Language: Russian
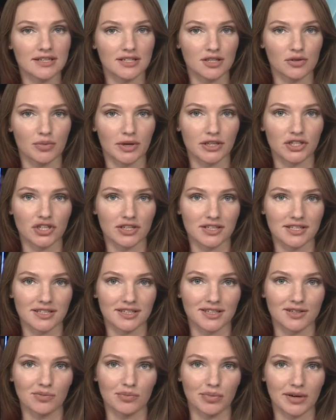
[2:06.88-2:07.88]
азербайджанский
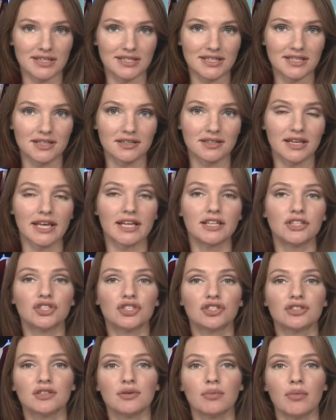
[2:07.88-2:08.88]
композитор
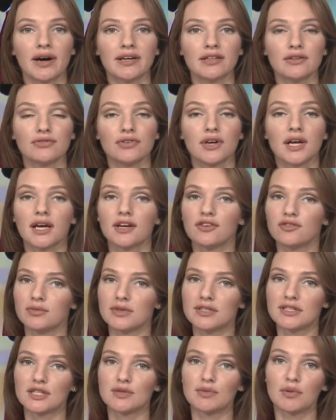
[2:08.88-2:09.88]
Эльчин Иманов
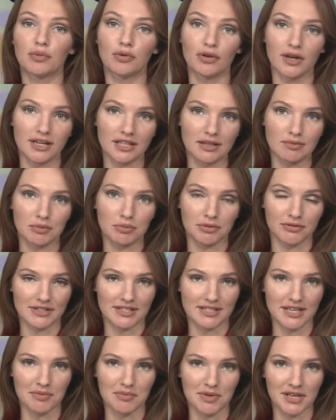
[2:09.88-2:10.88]
вместе с популярными
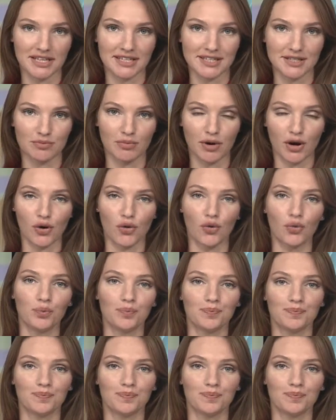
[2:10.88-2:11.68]
певцами из Баку.